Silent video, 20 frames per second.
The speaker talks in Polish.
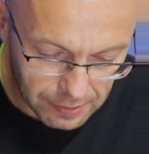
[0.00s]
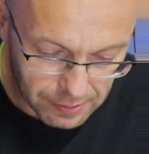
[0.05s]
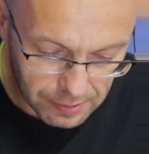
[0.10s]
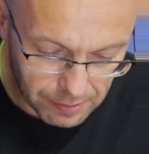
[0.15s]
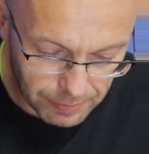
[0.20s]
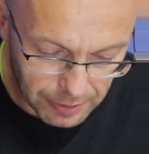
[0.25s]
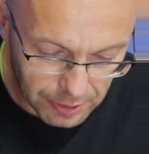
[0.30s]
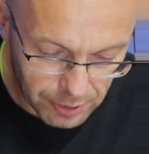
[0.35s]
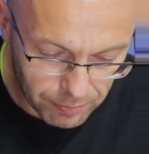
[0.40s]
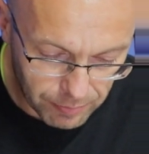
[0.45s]

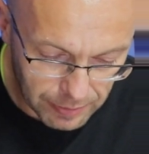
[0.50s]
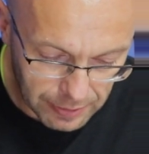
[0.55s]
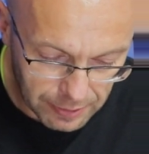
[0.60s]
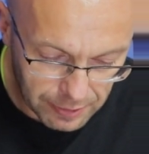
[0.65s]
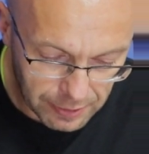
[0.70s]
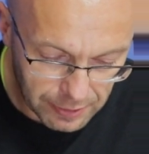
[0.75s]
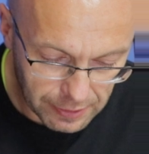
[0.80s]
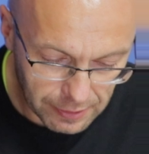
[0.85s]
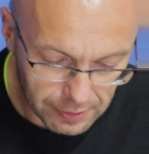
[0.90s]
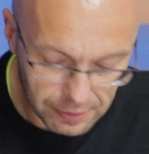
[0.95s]
Zobaczmy
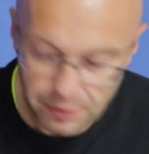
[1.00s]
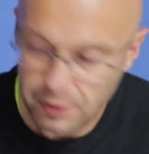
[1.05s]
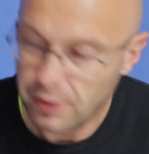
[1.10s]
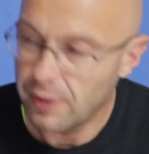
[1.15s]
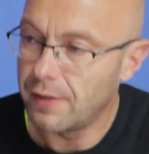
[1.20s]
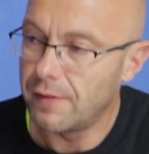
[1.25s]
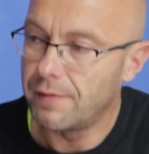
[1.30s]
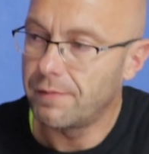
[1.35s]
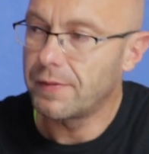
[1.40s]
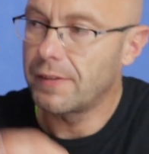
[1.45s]
tilt
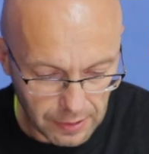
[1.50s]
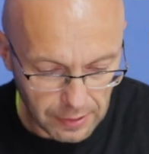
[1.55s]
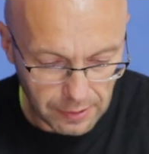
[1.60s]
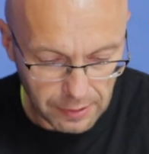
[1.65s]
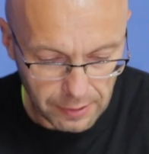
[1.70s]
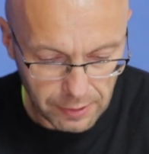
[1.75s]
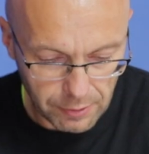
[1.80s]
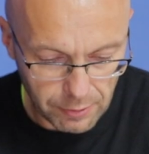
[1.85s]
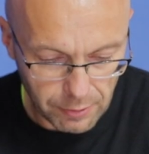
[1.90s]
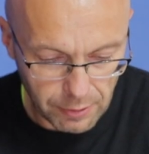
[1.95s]

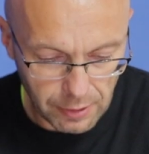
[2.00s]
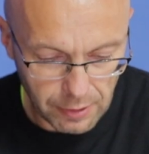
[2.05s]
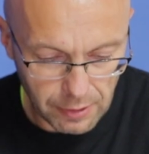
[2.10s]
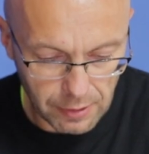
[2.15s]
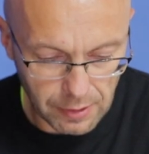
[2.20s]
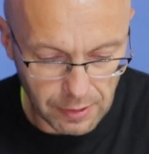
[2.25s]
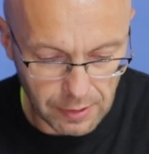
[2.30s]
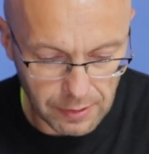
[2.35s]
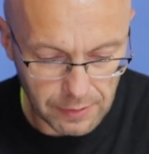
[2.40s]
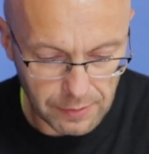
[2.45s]
i
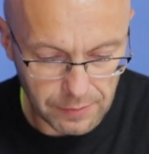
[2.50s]
roll.